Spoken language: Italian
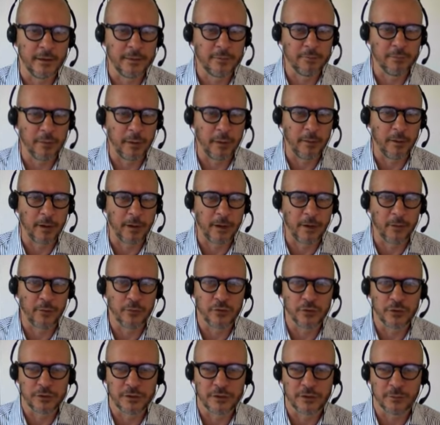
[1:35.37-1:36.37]
esprimere anche
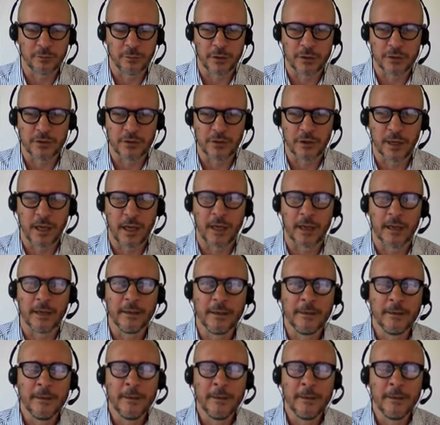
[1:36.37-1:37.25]
un giudizio personale,